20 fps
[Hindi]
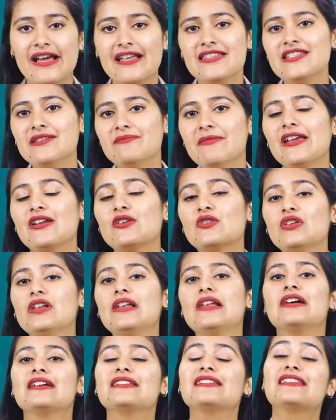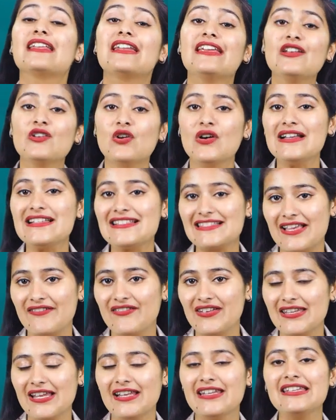राज्य में कुल
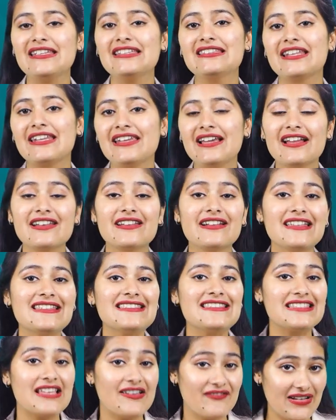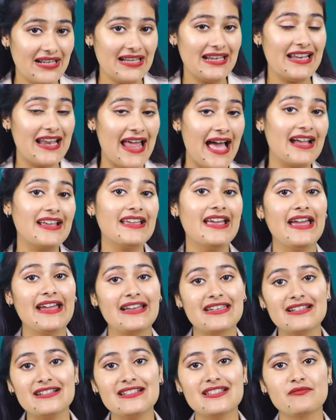307 यानी कि 307 लाख
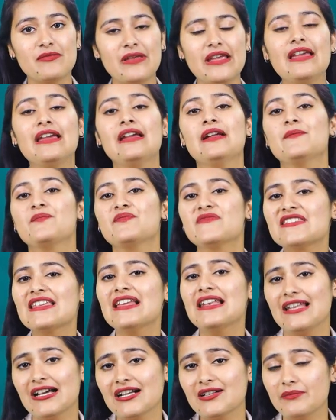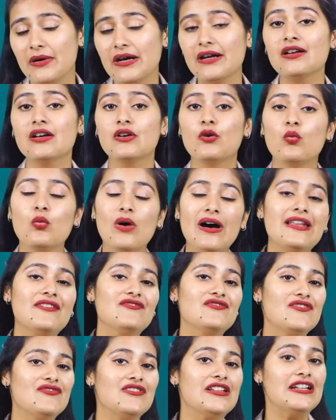हेक्टर्स में से लगभग
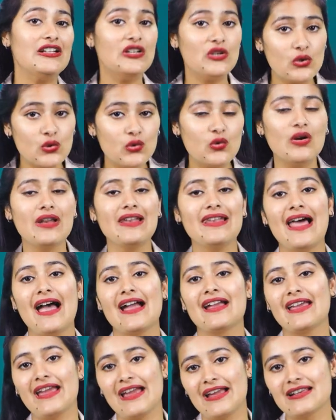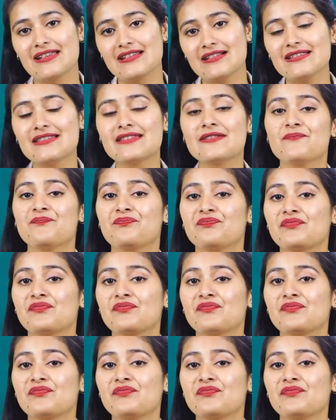152 लाख हेक्टर्स